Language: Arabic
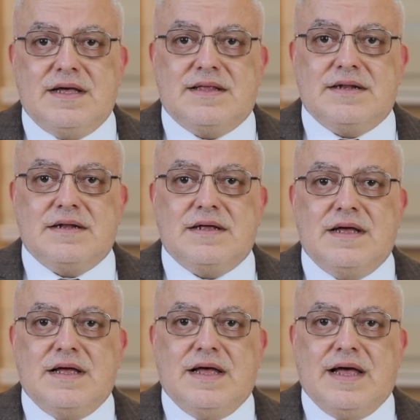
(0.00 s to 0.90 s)
اذا
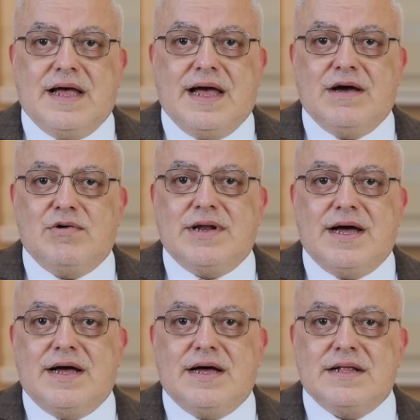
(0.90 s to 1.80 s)

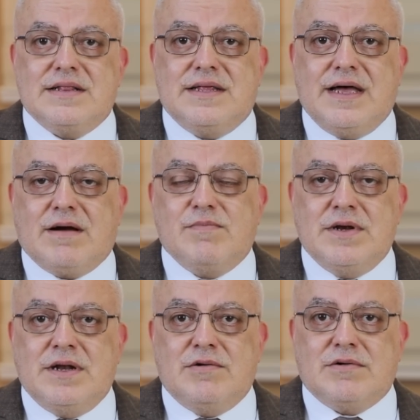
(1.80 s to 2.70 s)
هنا
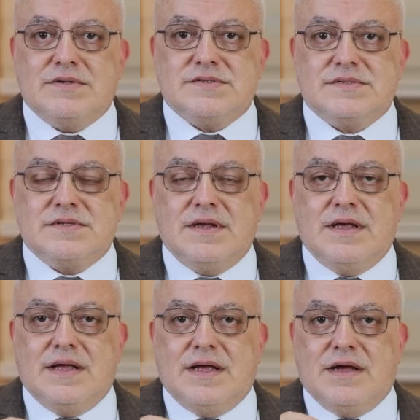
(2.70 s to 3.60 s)
يكمن اللغز
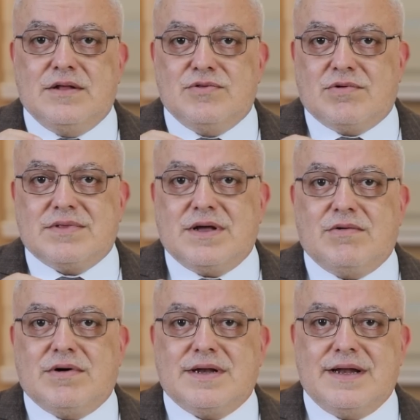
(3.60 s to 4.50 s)

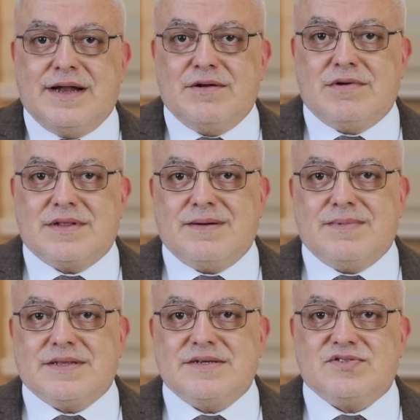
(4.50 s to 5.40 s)
نقطة أخرى لأنه
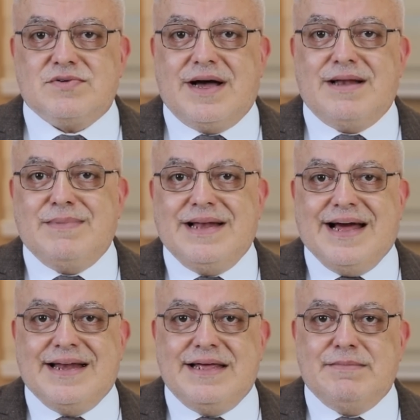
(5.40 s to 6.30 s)
ارتبط السؤال
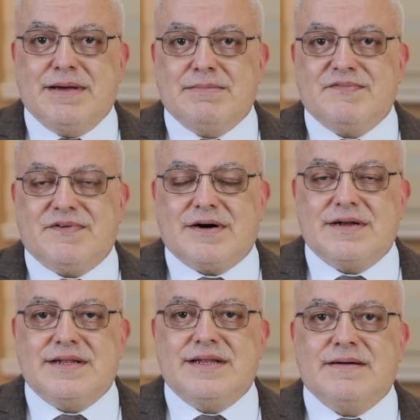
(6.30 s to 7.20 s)
بالأنيميا
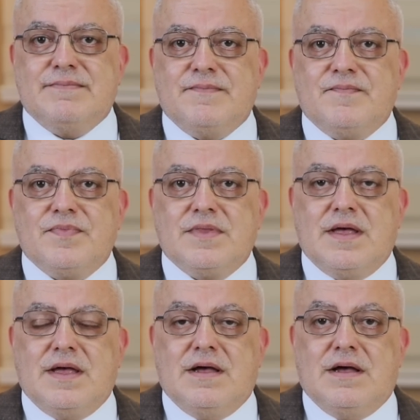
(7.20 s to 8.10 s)
بفقر الدم
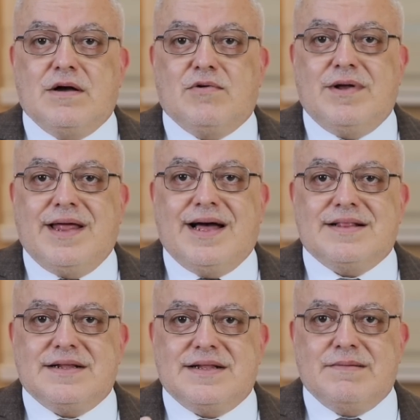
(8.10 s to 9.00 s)

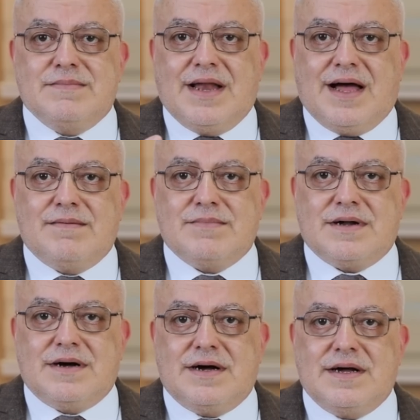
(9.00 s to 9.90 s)
كريات الدم
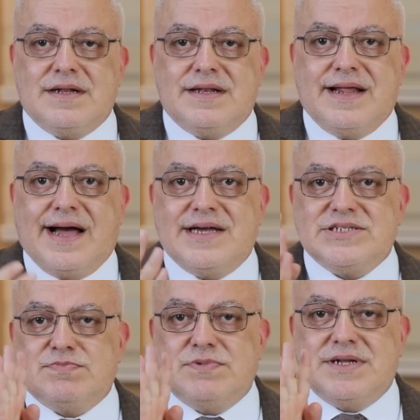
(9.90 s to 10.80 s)
الحمراء
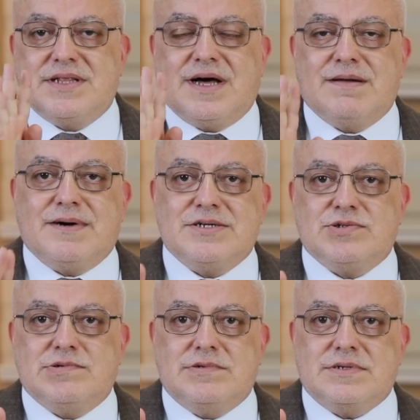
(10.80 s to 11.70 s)
تعيش مدة أربع
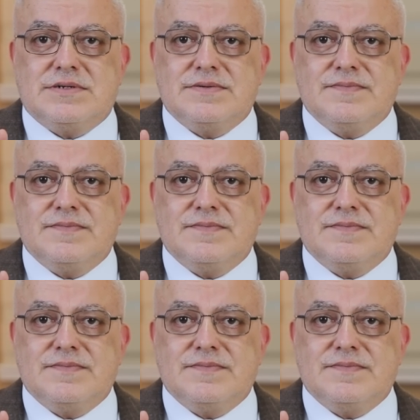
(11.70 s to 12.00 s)
شهور